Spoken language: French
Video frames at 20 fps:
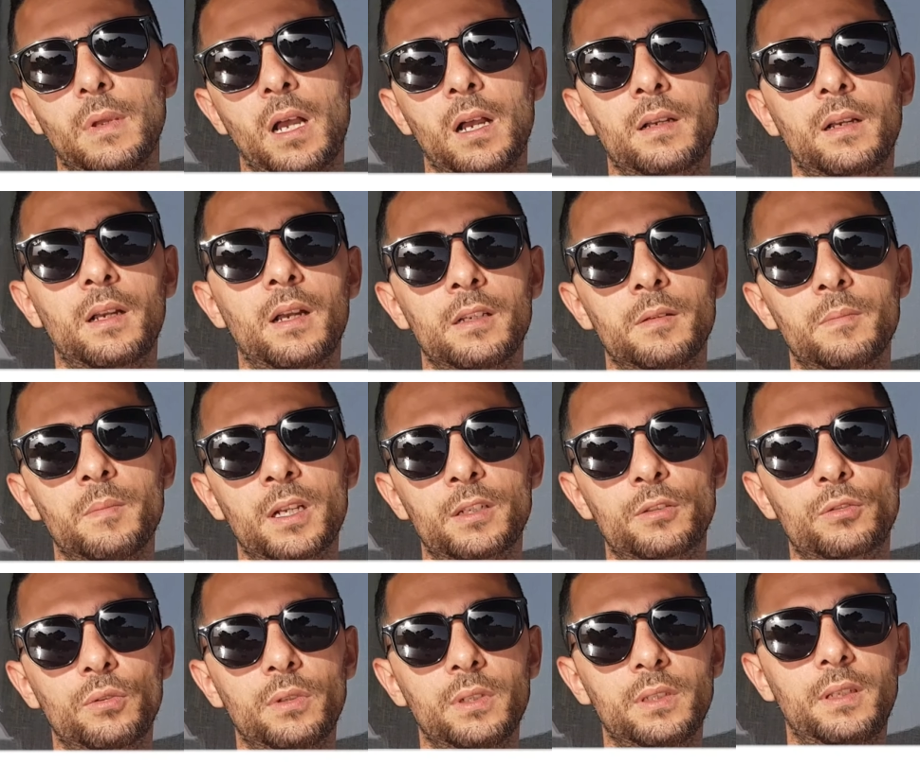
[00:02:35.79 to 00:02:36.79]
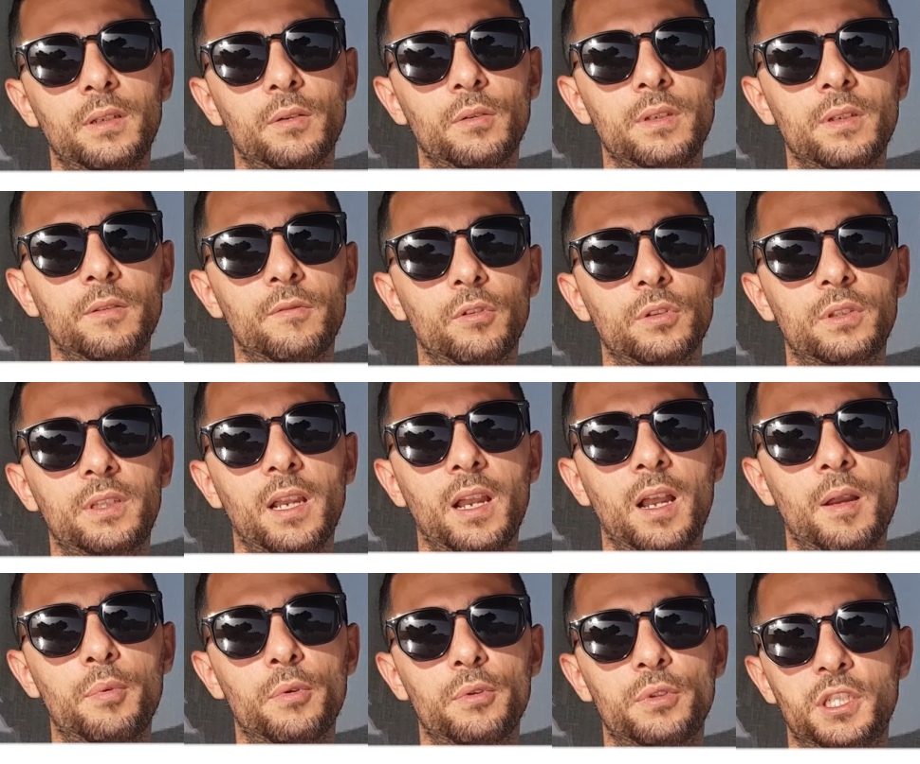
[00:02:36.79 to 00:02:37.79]
en grande majorité au niveau
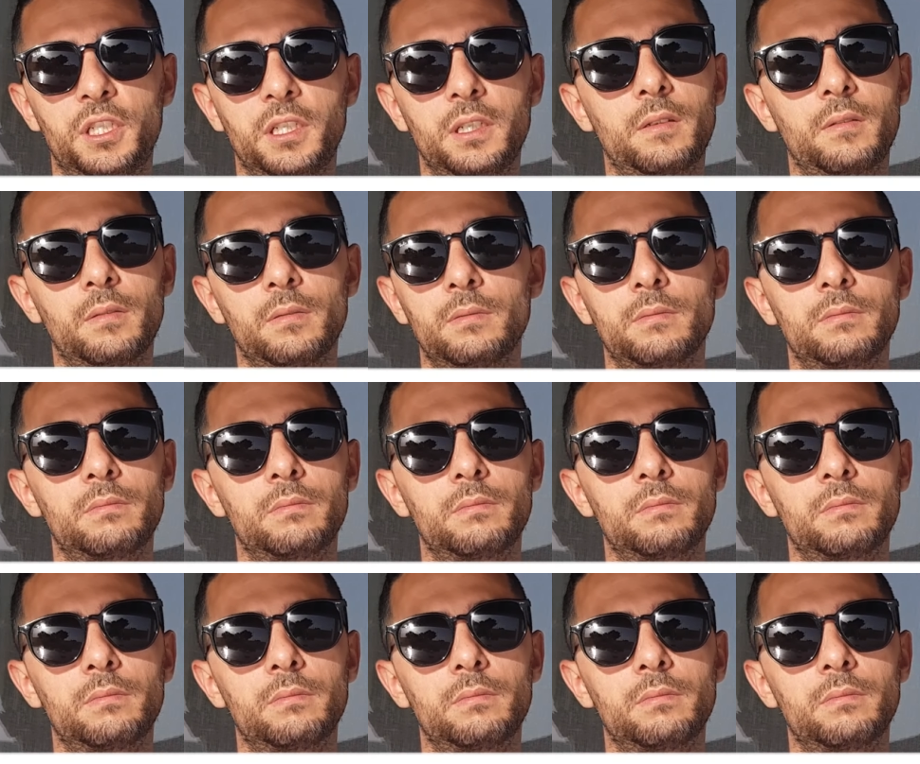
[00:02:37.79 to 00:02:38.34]
thérapeutique.